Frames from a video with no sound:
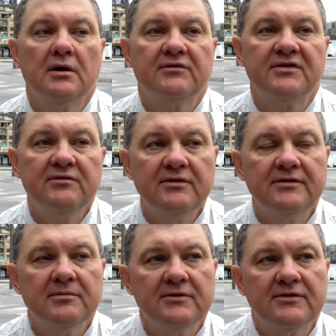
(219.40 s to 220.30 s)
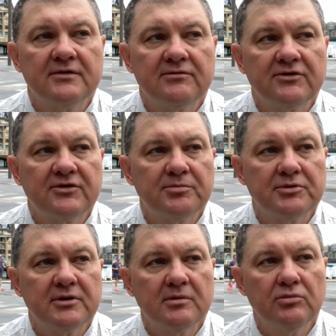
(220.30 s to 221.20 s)
В зависимости от вашей
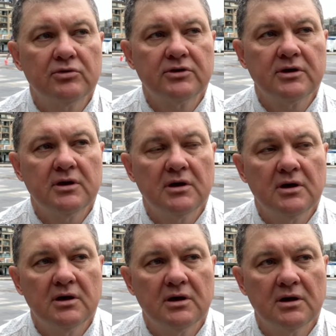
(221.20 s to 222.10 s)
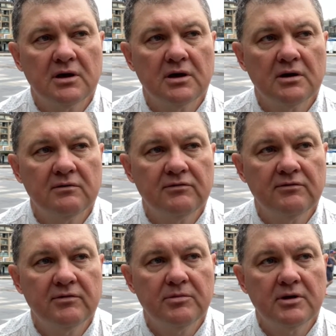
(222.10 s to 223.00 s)
подработки а, вы
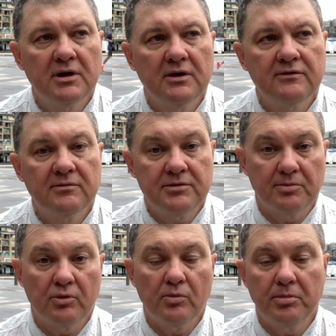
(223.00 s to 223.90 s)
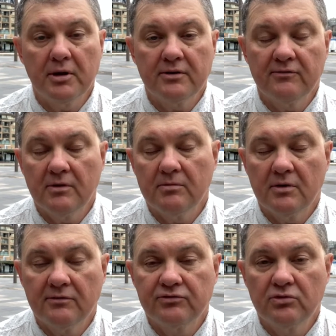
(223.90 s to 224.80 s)
выбираете вообще покупать вам
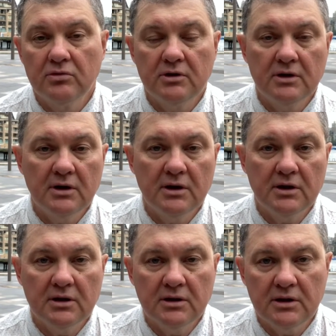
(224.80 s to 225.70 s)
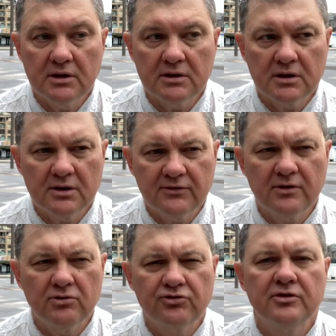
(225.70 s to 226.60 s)
авто или нет. Это, конечно,
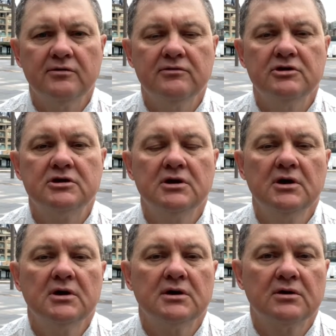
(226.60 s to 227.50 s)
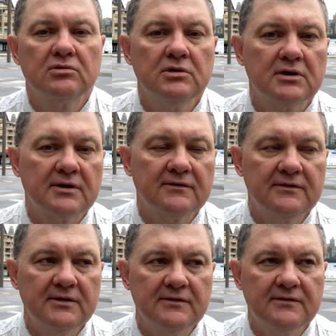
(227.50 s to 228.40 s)
хорошая вещь а, куда-то
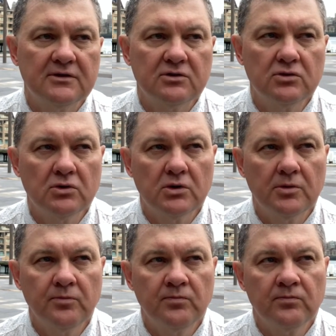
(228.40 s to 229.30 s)
съездить, но